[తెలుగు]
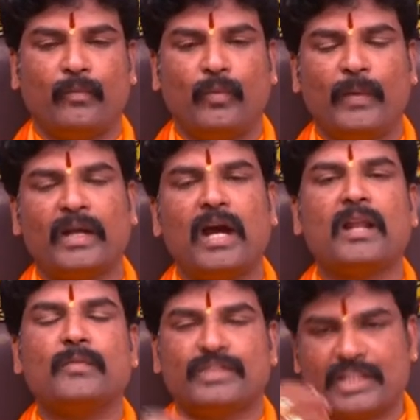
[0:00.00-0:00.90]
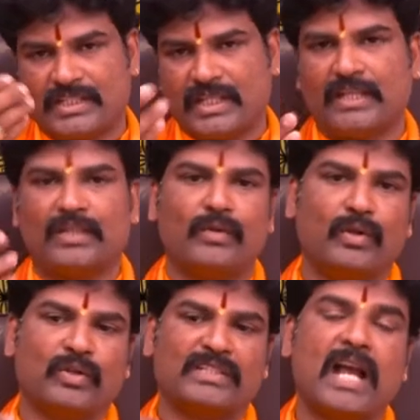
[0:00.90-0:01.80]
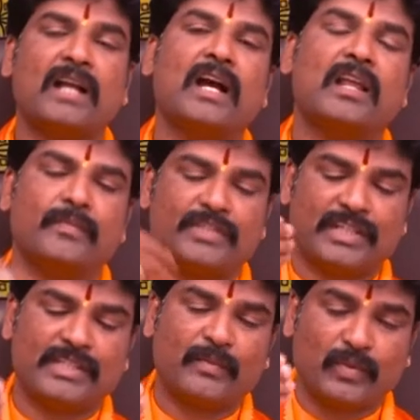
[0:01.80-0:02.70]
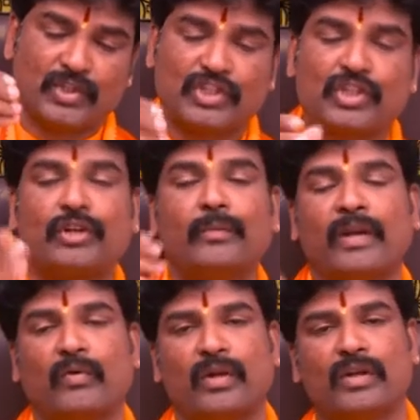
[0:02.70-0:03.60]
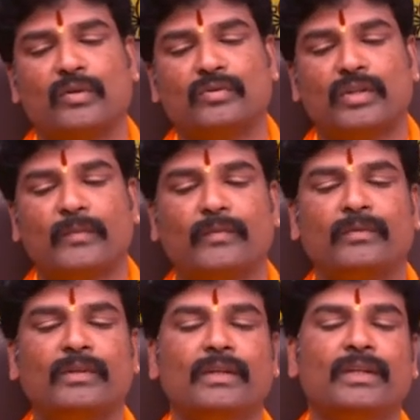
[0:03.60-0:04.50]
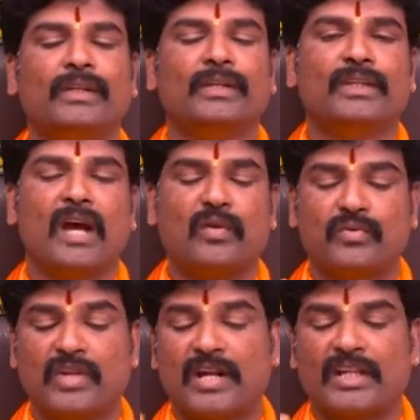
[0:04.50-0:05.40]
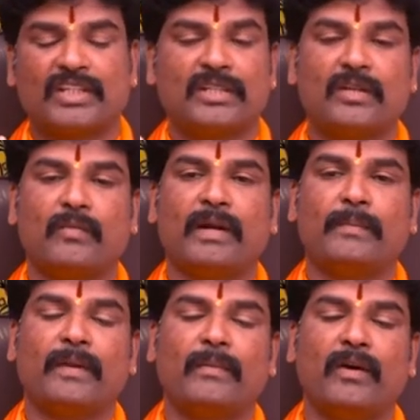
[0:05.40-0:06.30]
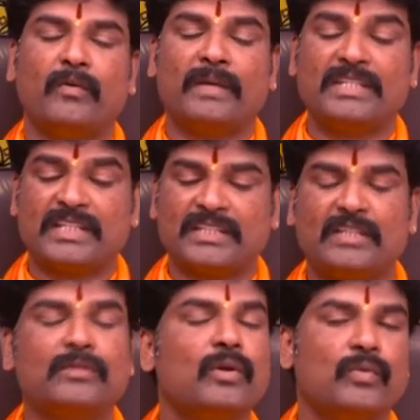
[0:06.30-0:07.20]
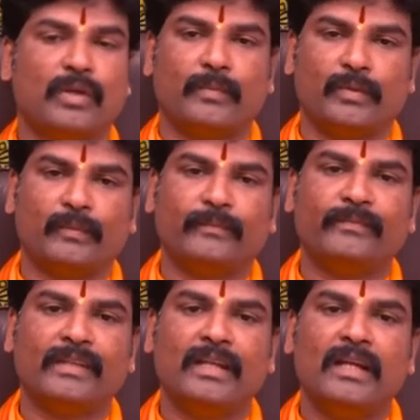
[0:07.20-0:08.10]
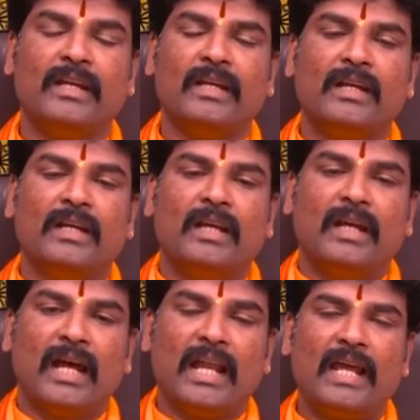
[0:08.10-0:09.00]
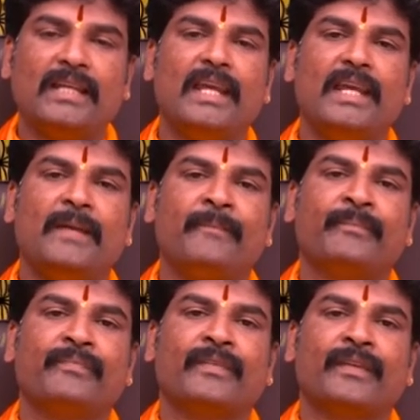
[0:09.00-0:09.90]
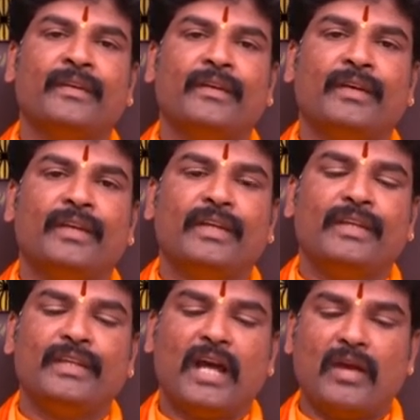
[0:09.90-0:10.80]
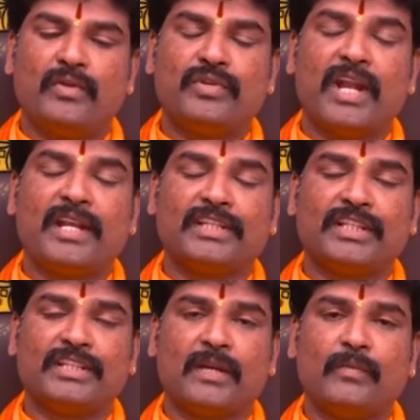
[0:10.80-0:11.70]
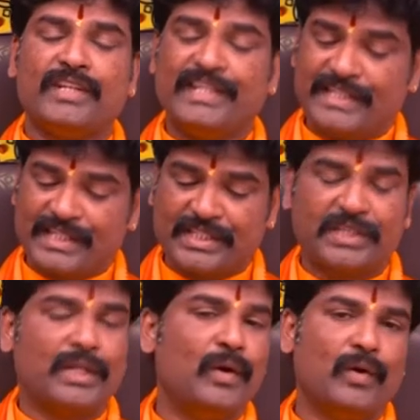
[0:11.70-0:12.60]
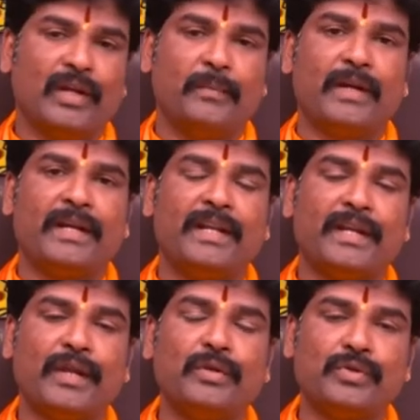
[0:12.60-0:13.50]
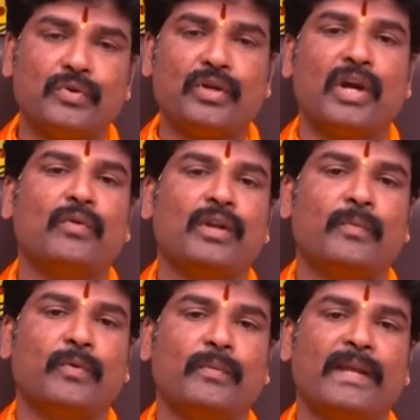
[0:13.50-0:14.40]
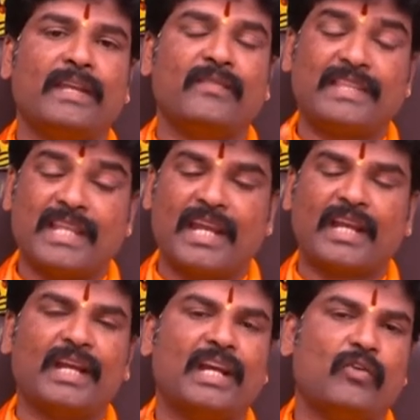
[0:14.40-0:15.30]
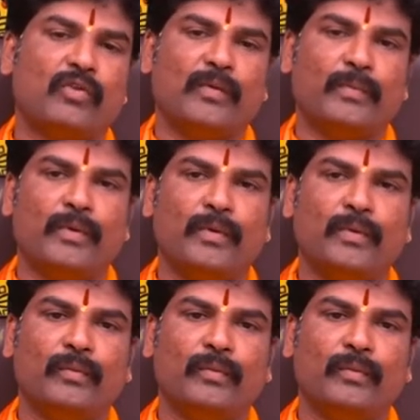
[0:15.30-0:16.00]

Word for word: ఉపకారము చేసేంతవరకు సాకారము చేసే పొజిషన్లో మనం ఉండగలుగుతాము ఈ ఆరుద్ర నక్షత్రం మన ప్రభావం మంచి స్థితిలో ఉన్నప్పుడు అలాగే ఈ ఆరుద్ర నక్షత్రము నీచ స్థితిలో ఉన్నప్పుడు అంటే నెగిటివ్గా ఉన్నప్పుడు మనకి వ్యతిరేకంగా ఉన్నప్పుడు